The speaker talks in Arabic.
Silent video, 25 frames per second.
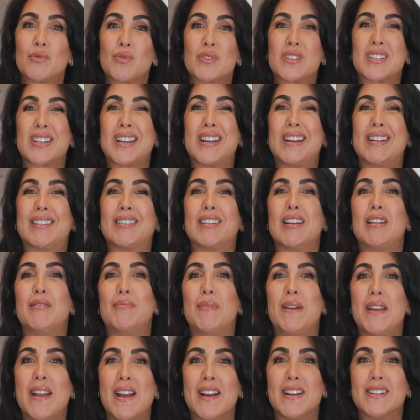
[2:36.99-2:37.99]
وتصيدتي
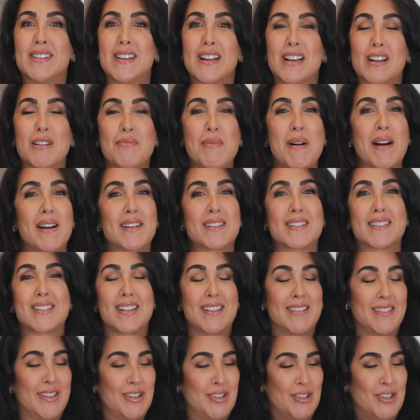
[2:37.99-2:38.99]
البيئه ديالك ما
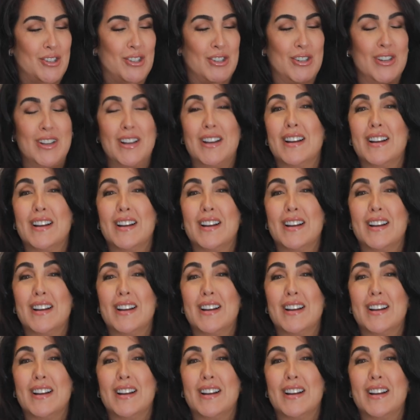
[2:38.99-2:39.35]
غتصنتش